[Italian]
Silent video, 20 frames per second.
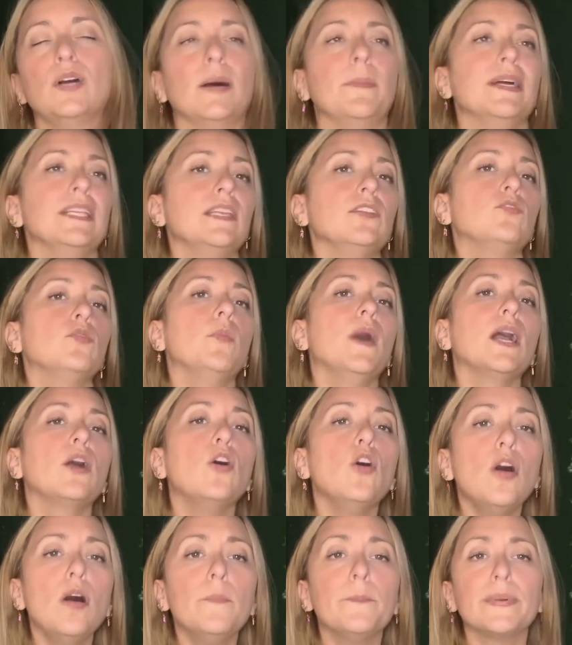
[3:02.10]
mi ha detto ma
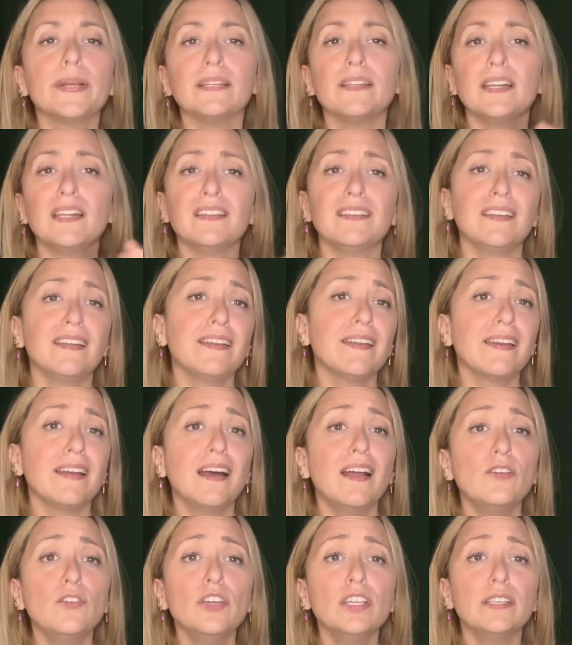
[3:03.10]
compratele, te le
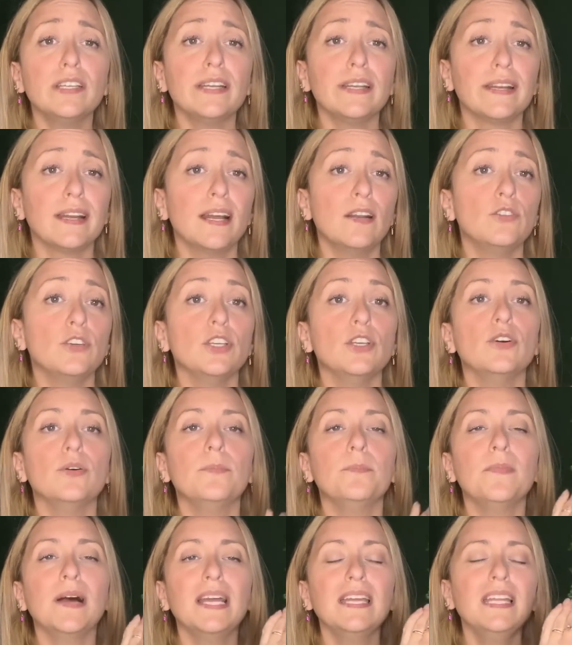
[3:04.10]
regalo io, te le regalo io.
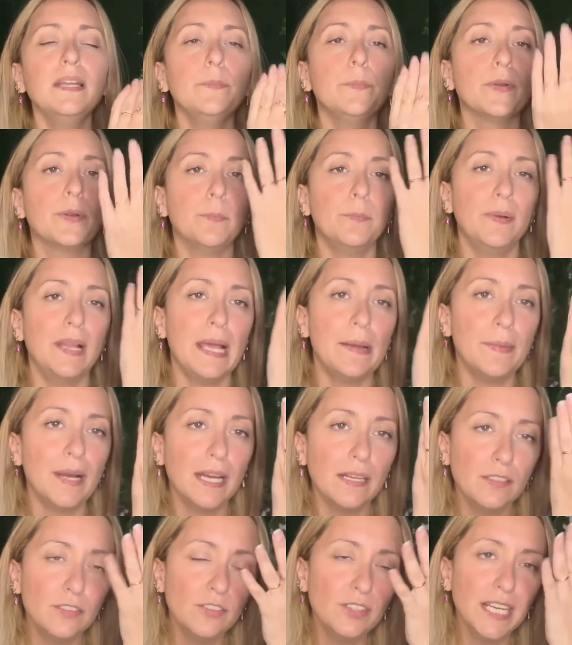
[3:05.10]
Ma il problema
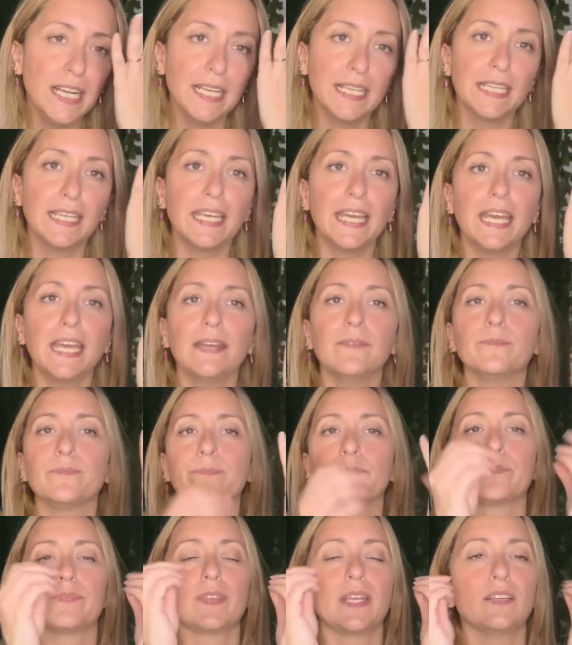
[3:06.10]
non è che,
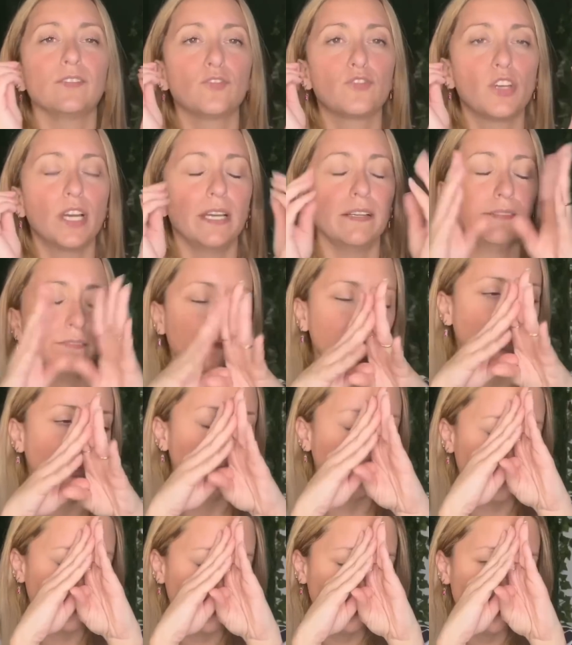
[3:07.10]
cioè,
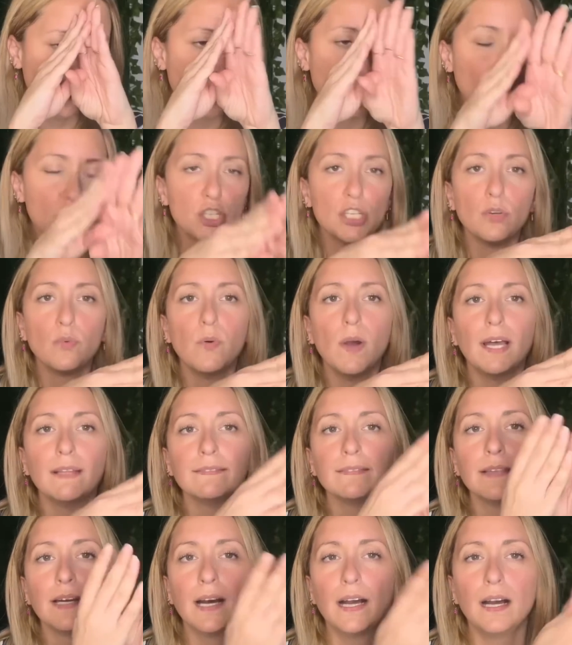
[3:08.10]
non so i
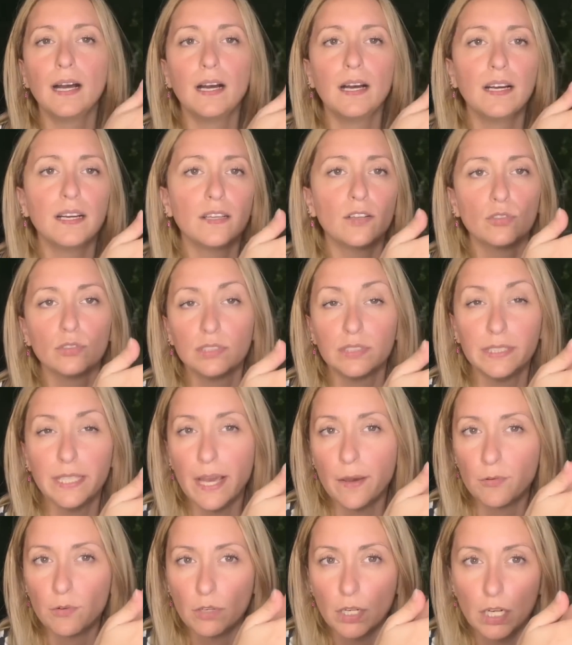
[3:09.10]
50 erotti
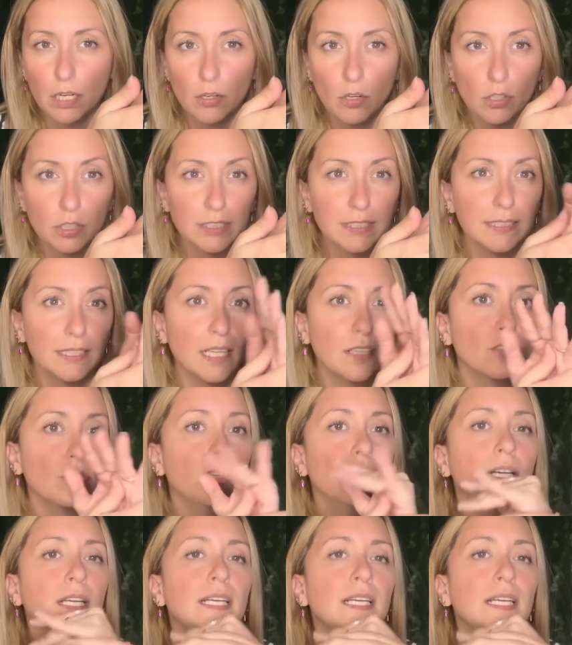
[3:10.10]
euro che costano.